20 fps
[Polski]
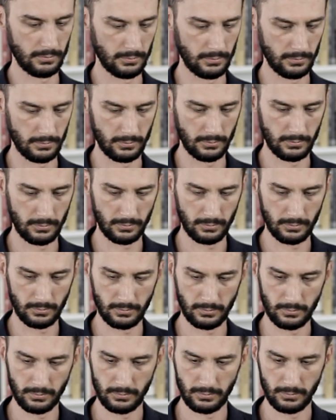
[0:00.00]
Będzie coś
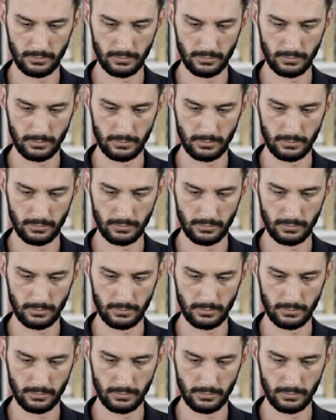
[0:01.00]
innego.